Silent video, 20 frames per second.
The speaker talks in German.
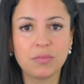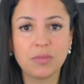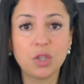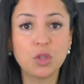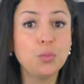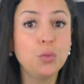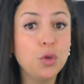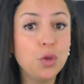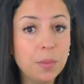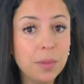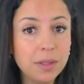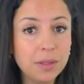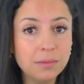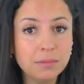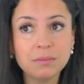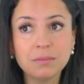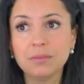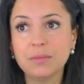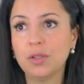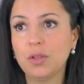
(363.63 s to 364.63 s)
ich müde bin
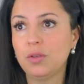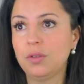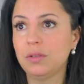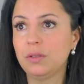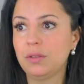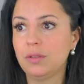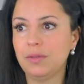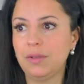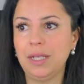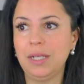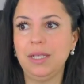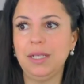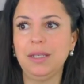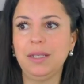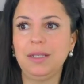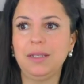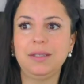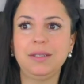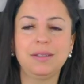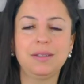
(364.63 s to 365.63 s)
und weil
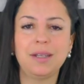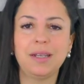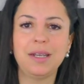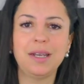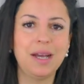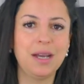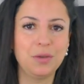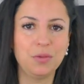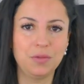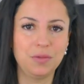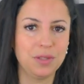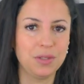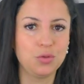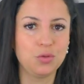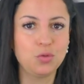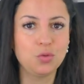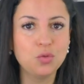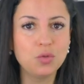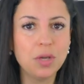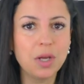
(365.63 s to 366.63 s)
ich keine Ahnung was
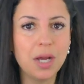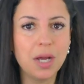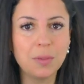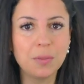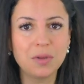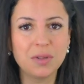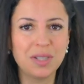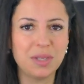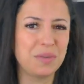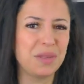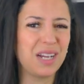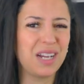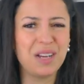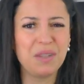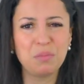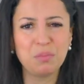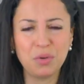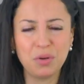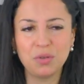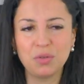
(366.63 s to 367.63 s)
zu tun habe und habe gar
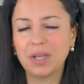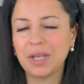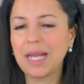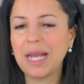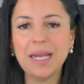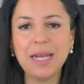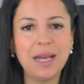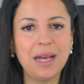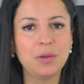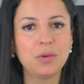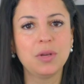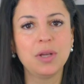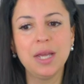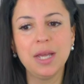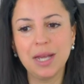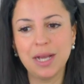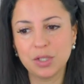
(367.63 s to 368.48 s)
keinen Bock oder keine Ahnung.